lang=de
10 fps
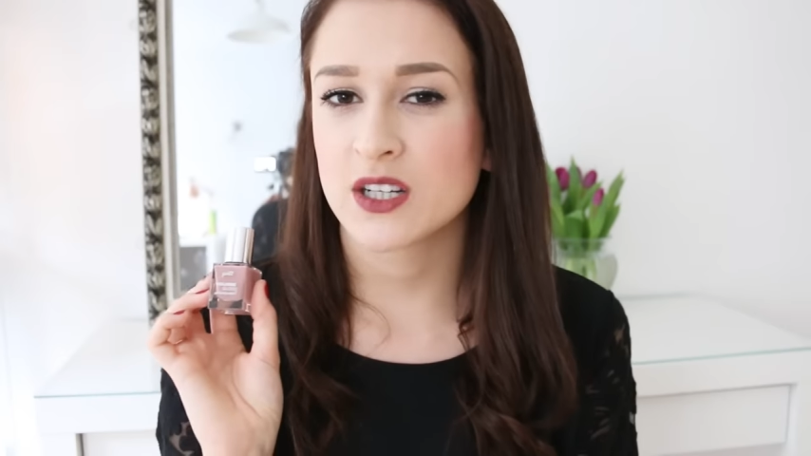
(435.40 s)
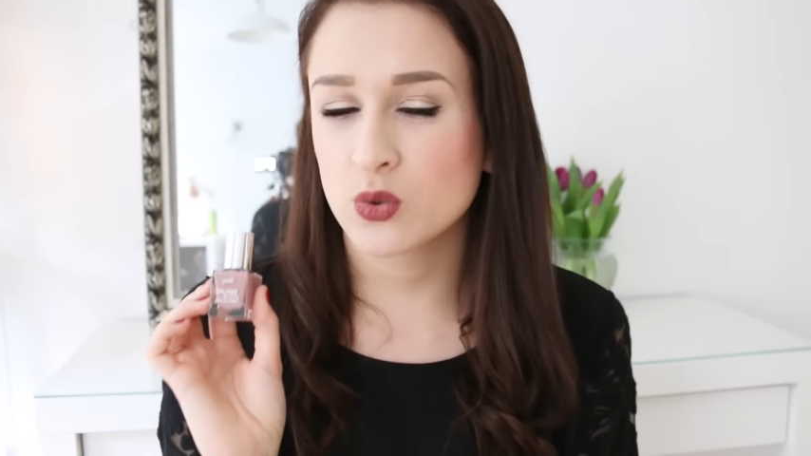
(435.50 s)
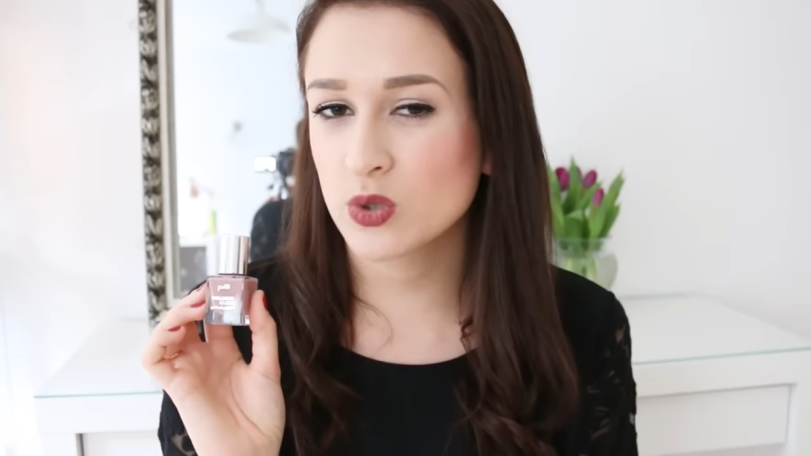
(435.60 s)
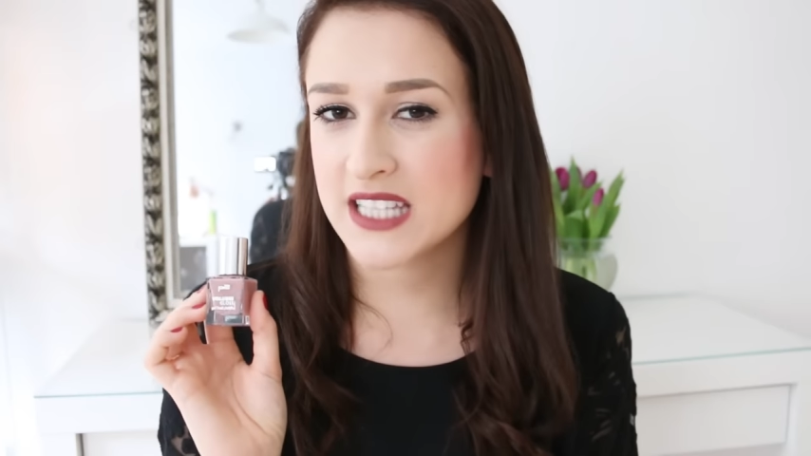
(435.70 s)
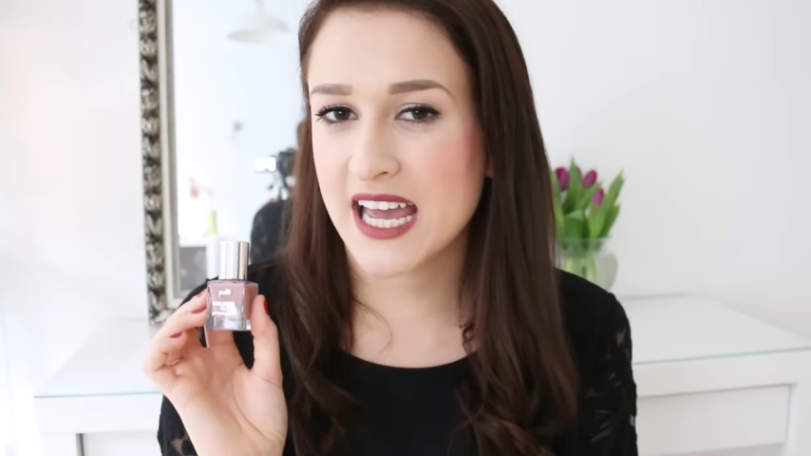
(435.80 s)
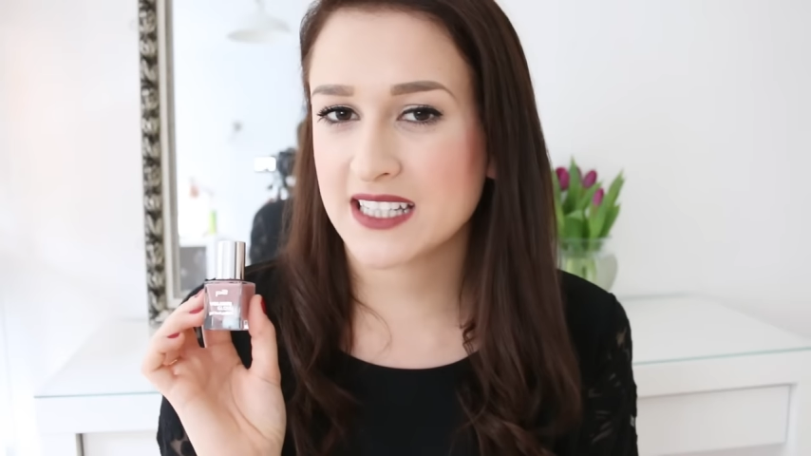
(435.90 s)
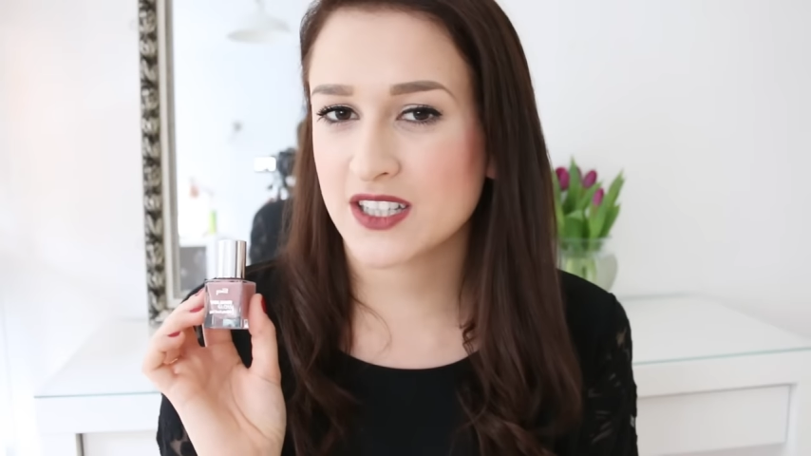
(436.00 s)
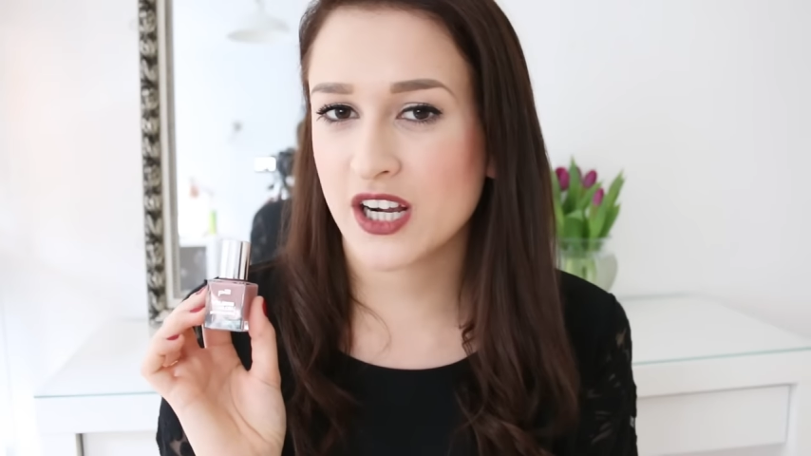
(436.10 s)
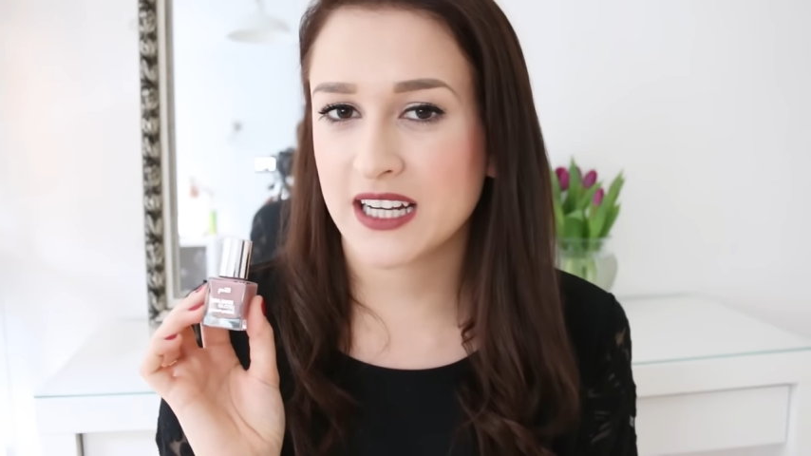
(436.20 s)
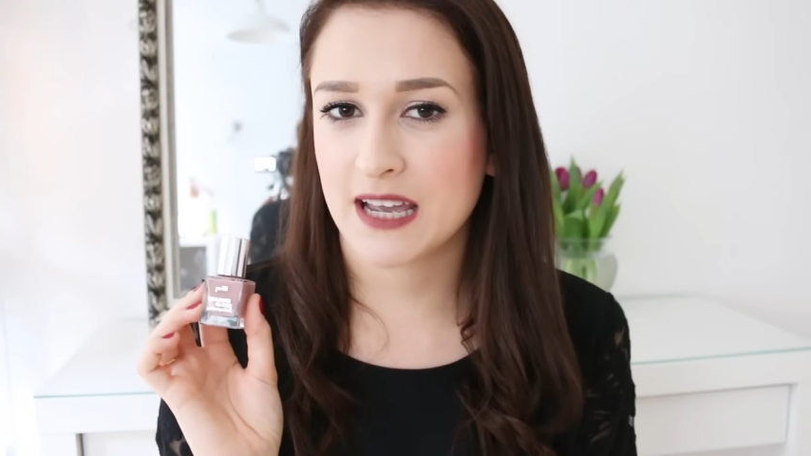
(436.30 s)
gut sein
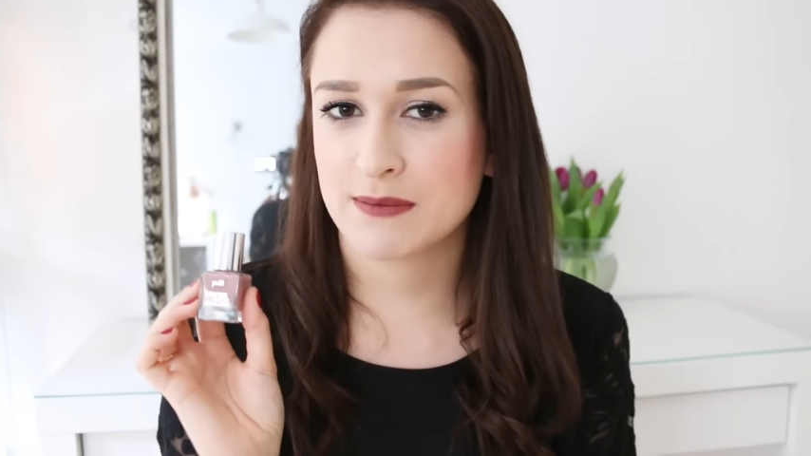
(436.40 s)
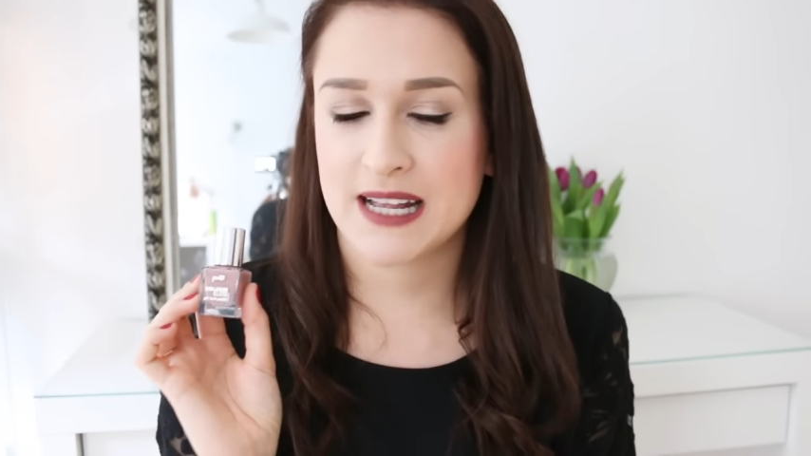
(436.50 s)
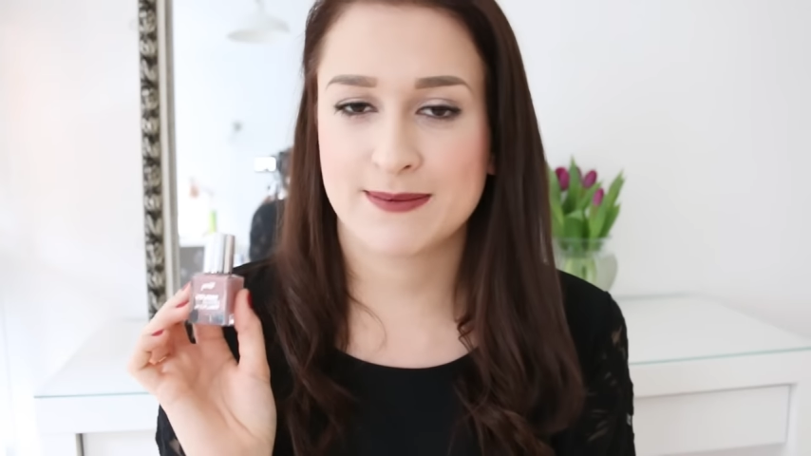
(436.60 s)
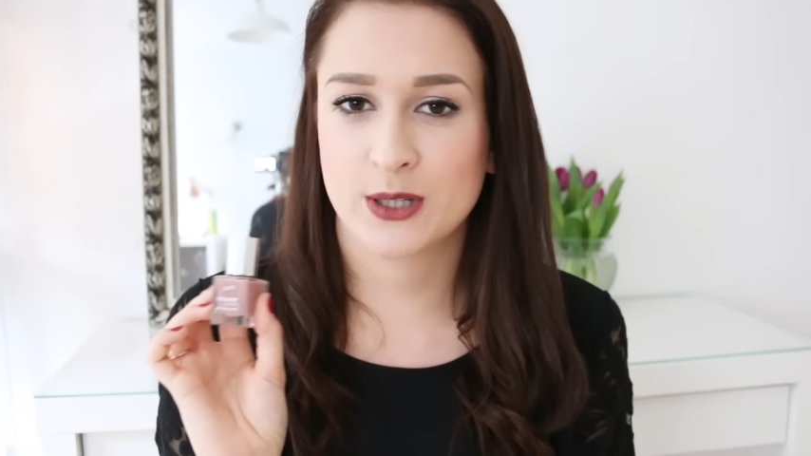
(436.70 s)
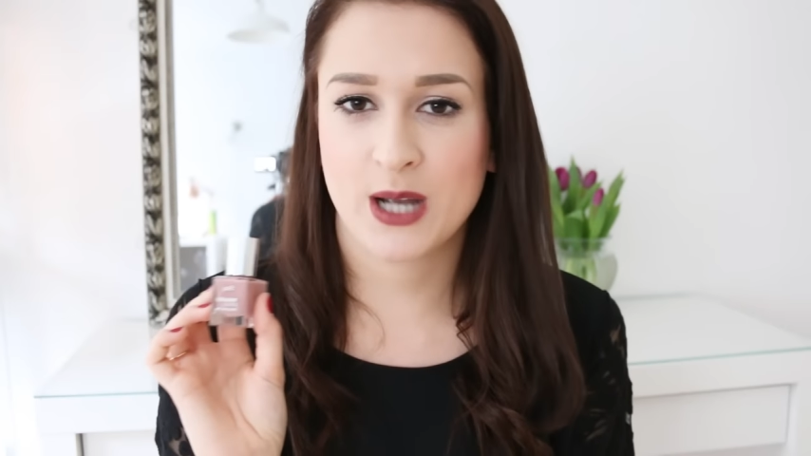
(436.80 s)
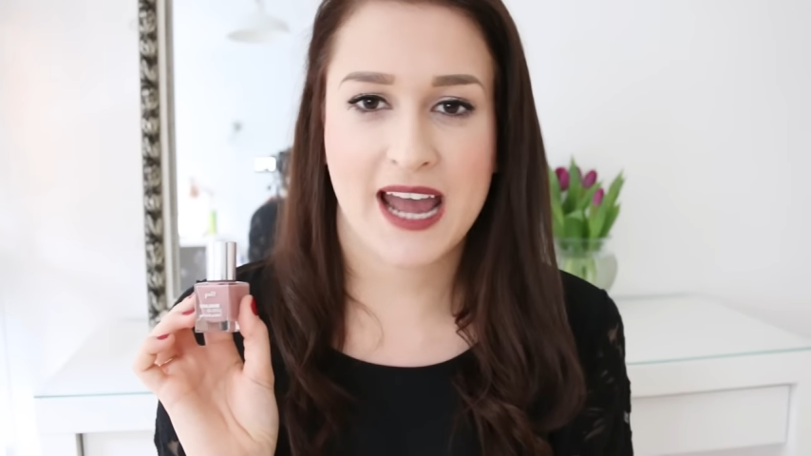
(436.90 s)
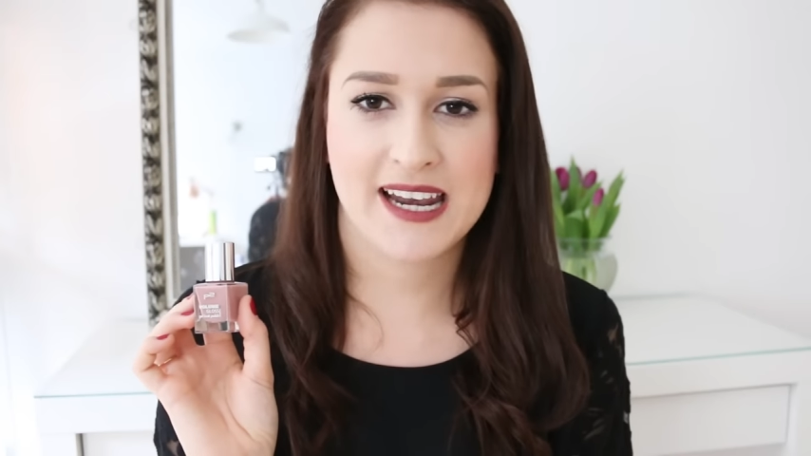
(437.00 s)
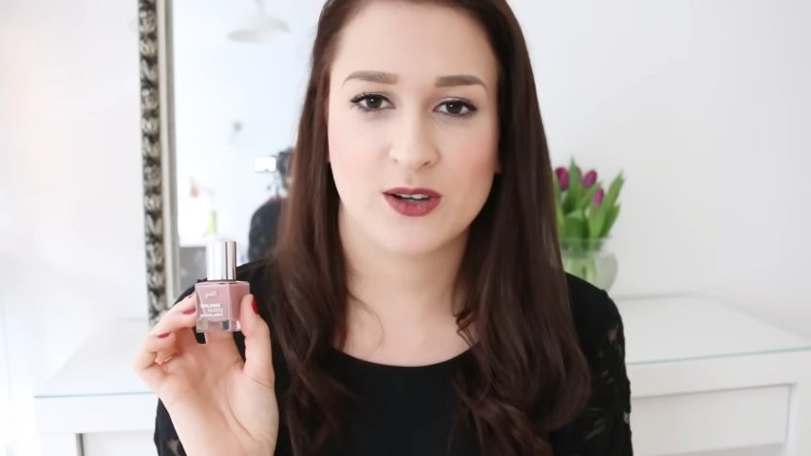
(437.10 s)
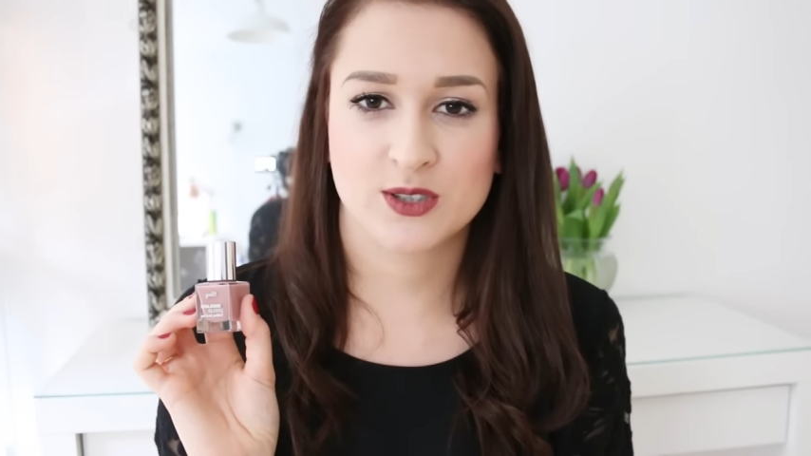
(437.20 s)
sollen. Ich habe selbst noch keinen